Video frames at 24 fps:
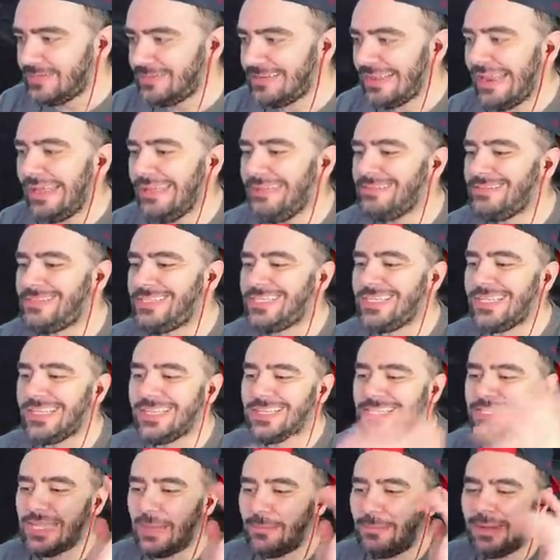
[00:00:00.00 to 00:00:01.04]
Şöyle iç
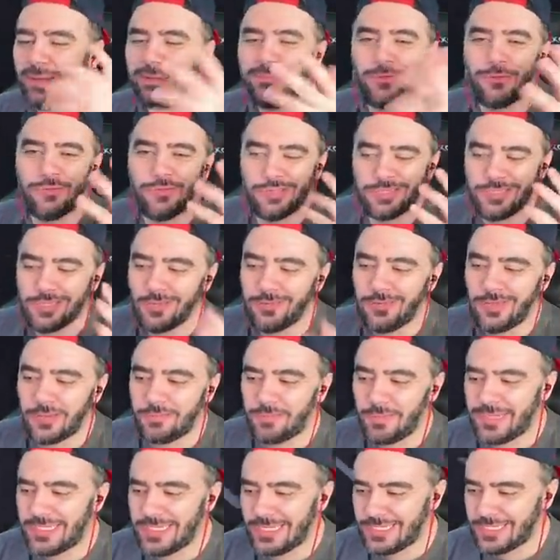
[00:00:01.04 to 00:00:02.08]
yıldız yapalım ondan sonra
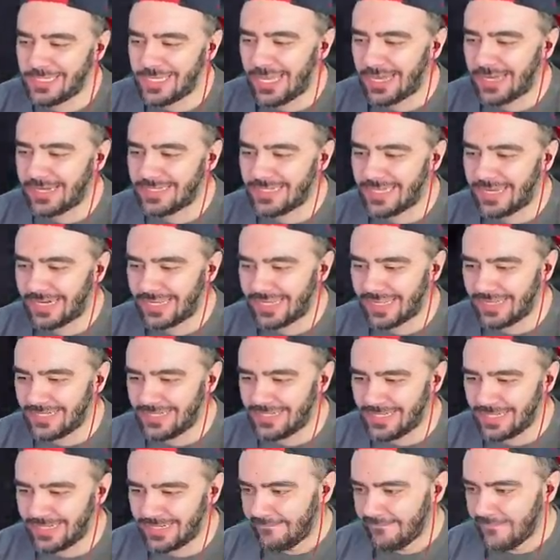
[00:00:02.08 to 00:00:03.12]
4-5'e çıkarırız
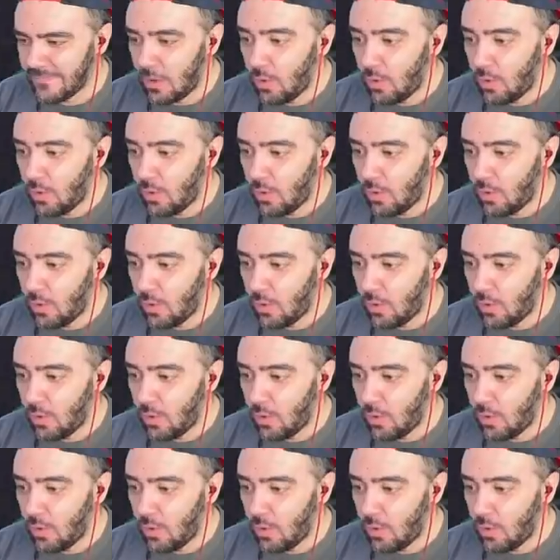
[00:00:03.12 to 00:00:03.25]
arkadaşlar.